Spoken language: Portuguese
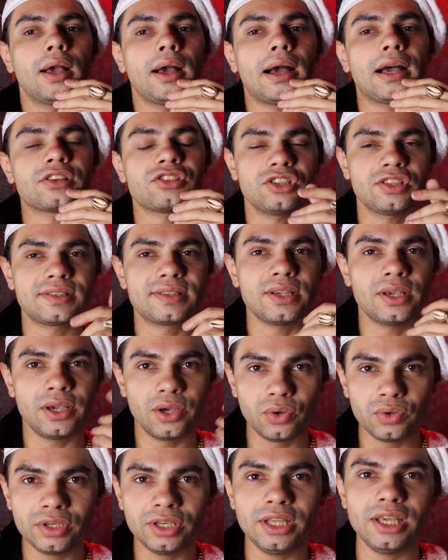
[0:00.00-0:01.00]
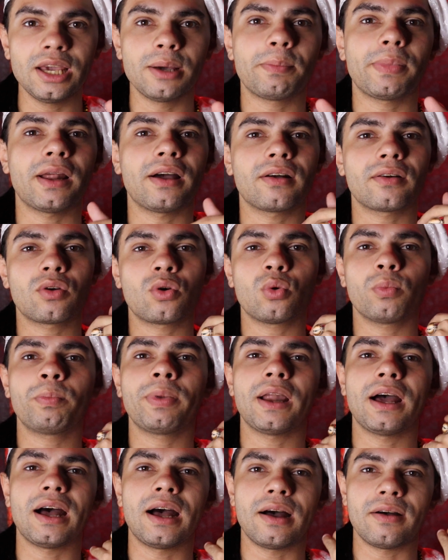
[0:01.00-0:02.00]
a gente se reunia pra,
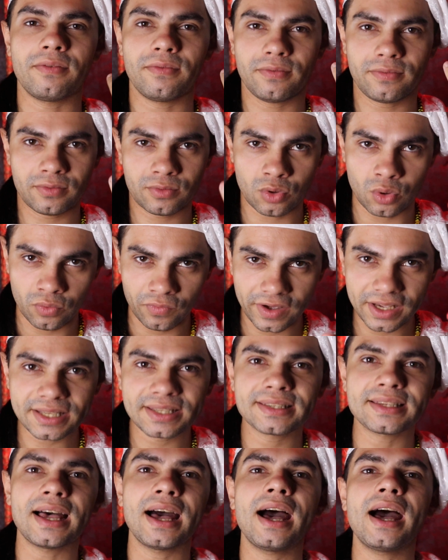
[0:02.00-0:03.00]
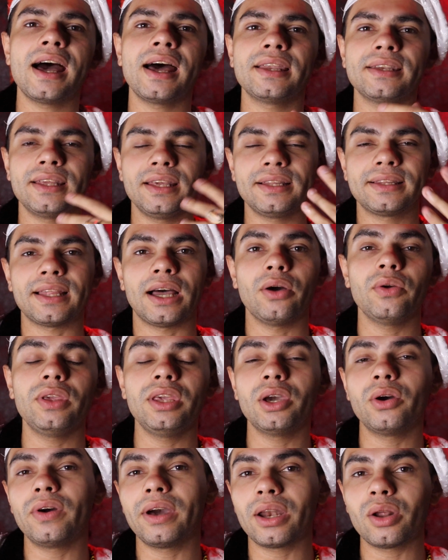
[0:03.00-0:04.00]
pra conversar né, e tal,
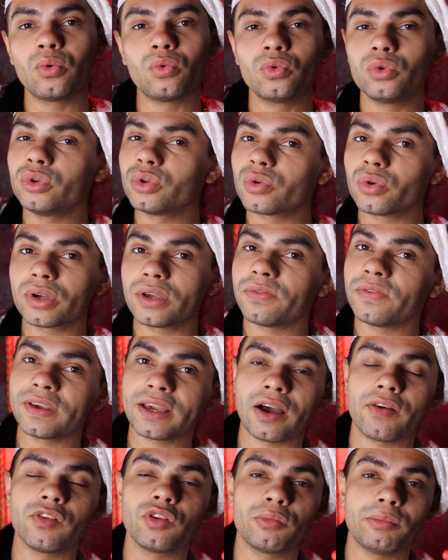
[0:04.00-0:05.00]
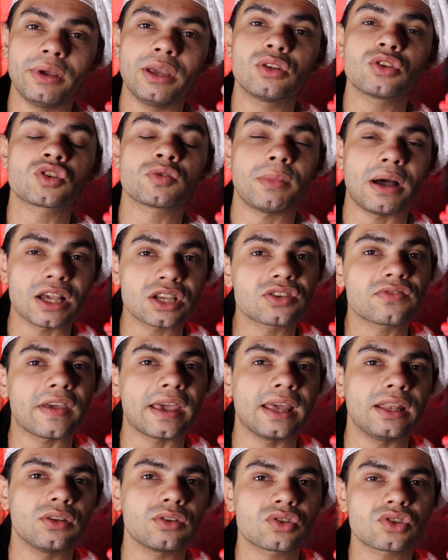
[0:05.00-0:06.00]
e eu era o único que ficava no meio dos mais
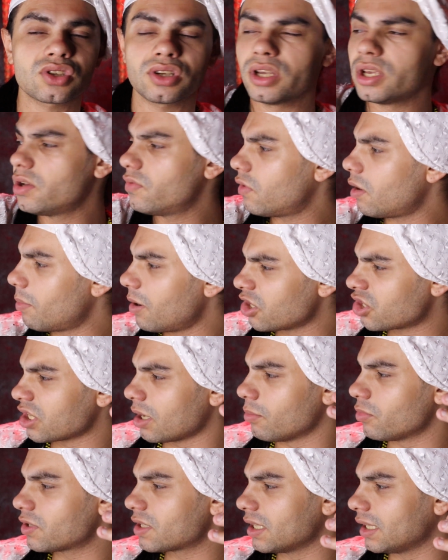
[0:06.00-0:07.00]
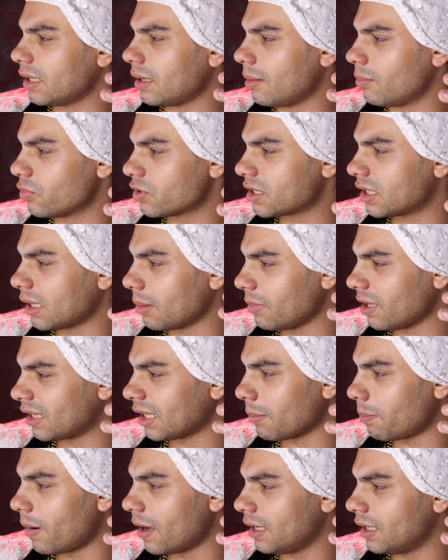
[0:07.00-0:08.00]
velhos. Vou abaixar a música, é a música tá me
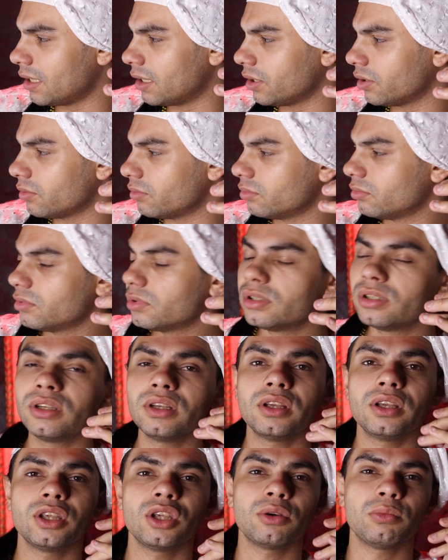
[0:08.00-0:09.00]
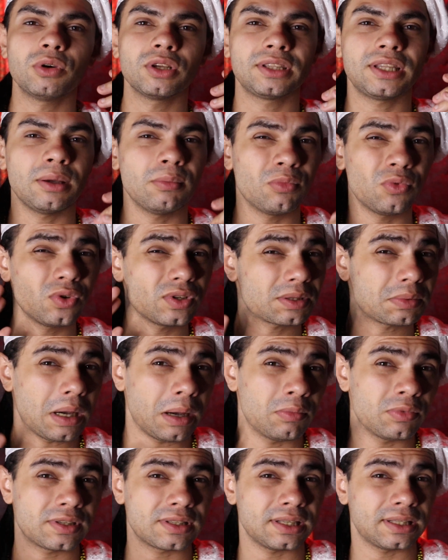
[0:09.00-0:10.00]
atrapalhando. Eu botei música,
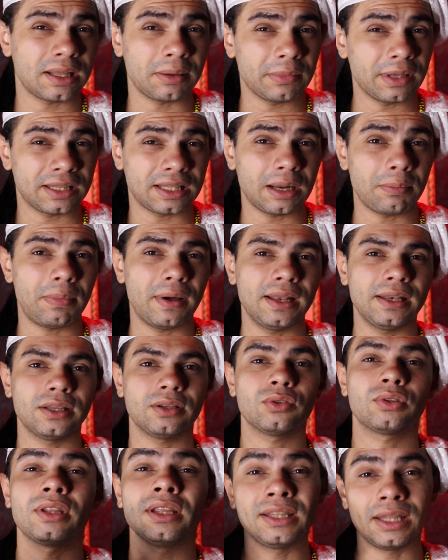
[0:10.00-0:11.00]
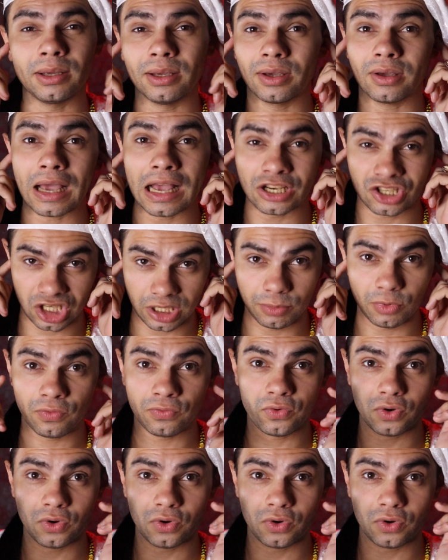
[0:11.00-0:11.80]
mas a música tá me atrapalhando. Eu tentei achar meu